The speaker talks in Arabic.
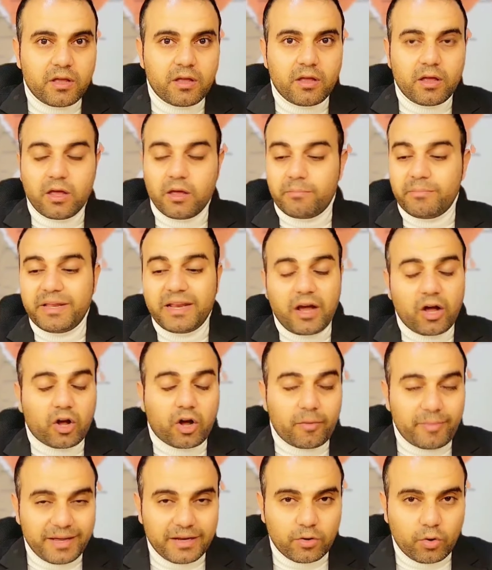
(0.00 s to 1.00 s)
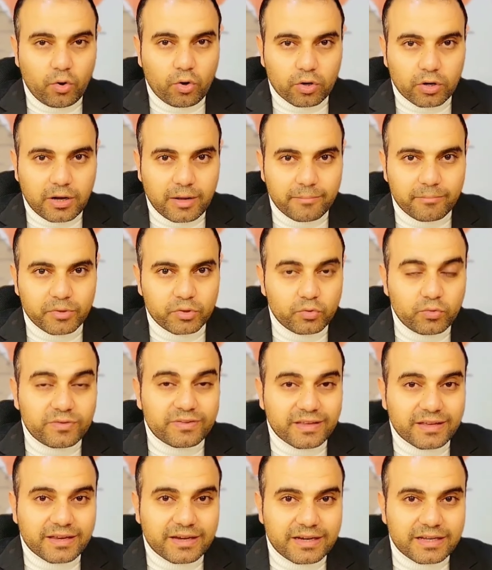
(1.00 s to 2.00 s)
آه، منها قبائل أخرى بدون
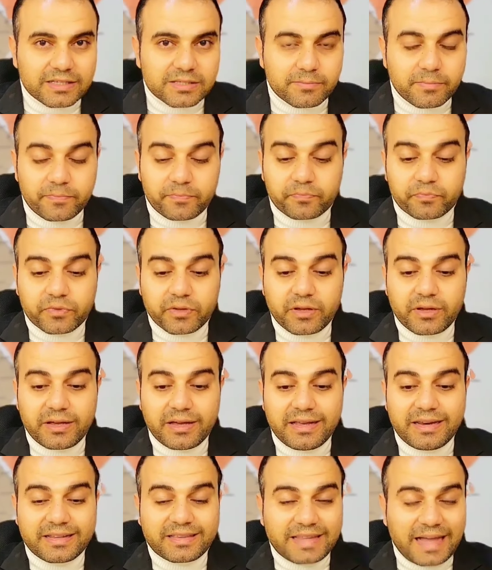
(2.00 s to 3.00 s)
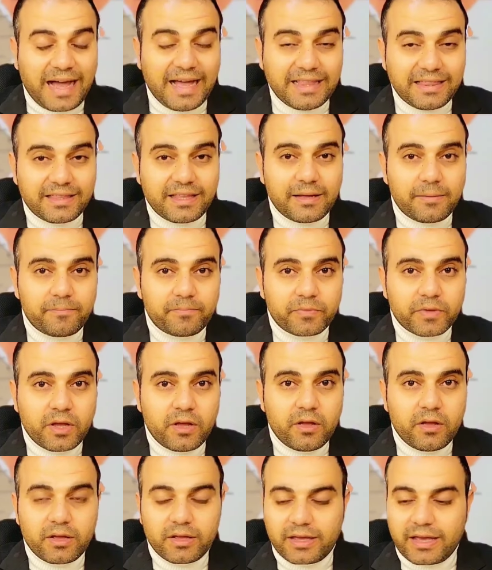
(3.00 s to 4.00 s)
ذكر الاسم الاتحاد ده
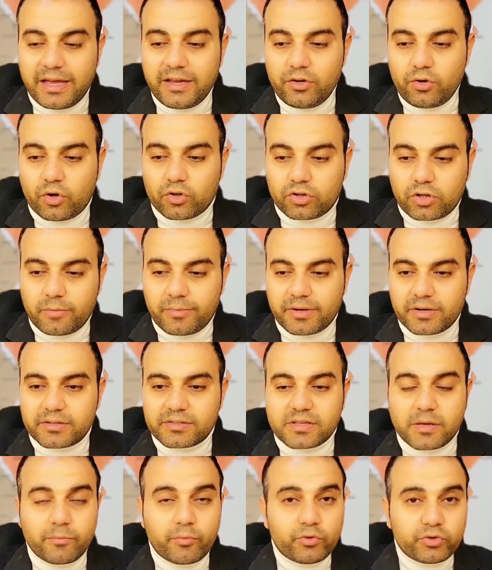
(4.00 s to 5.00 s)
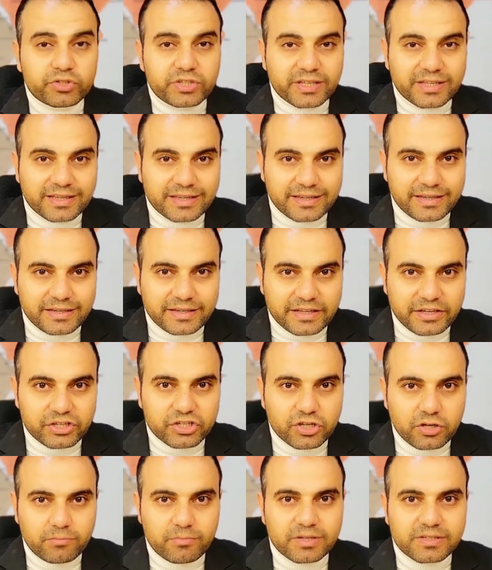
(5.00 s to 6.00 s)
كان يعتبر سبورتنج
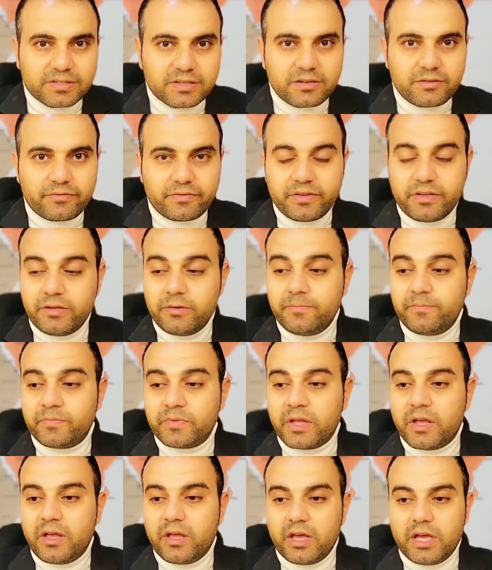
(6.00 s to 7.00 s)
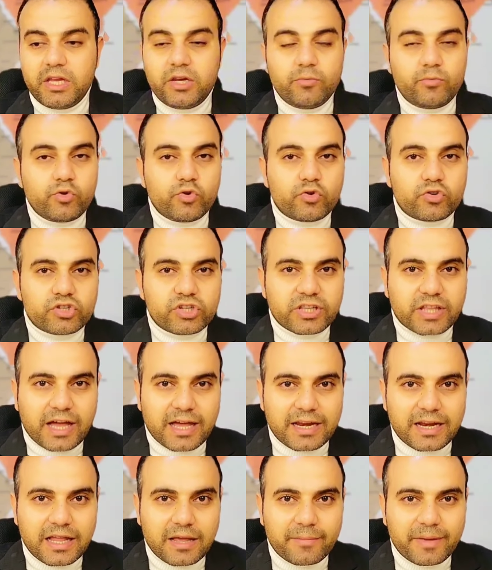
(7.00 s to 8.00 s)
للجيش المصري في انه بيرشد
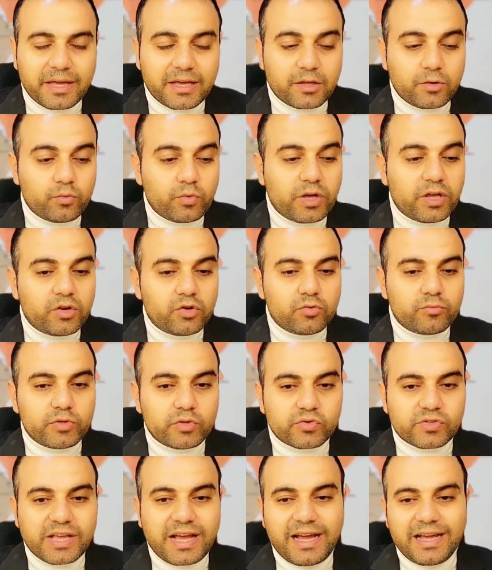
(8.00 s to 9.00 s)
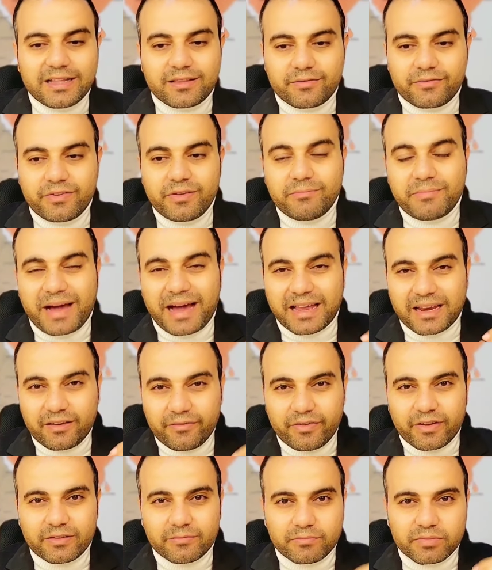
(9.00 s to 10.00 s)
على الاماكن وانه بيساعد في
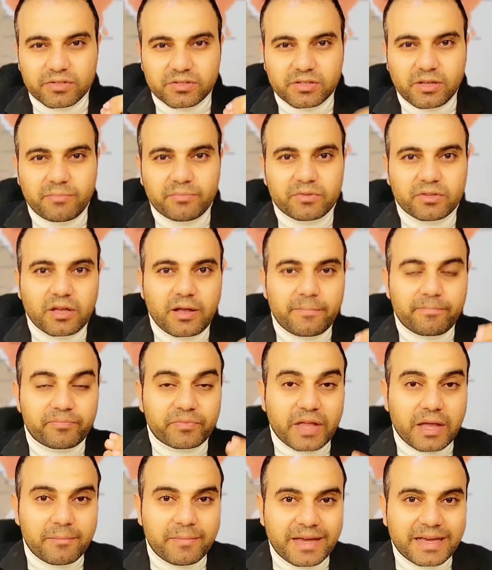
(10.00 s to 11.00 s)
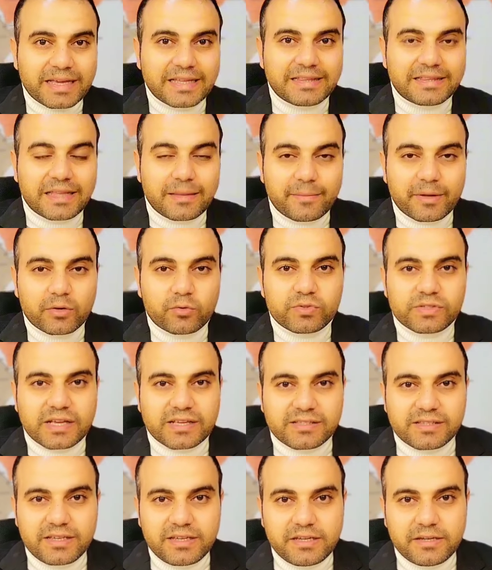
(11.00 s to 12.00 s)
معرفه بالظبط اماكن تمركز
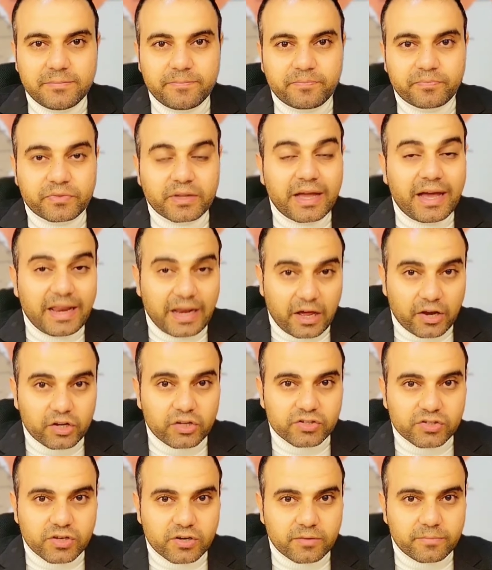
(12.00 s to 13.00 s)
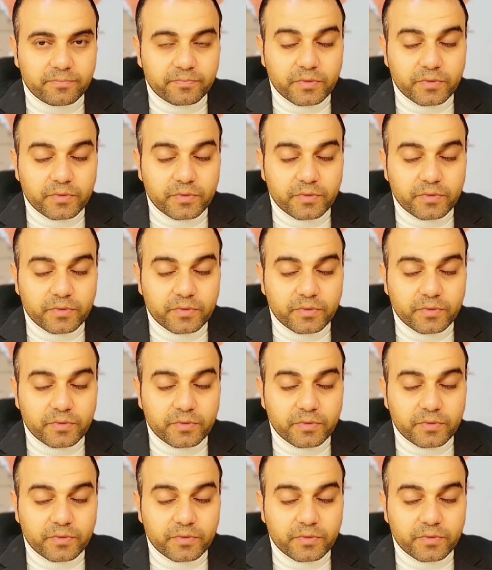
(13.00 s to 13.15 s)
هذه العناصر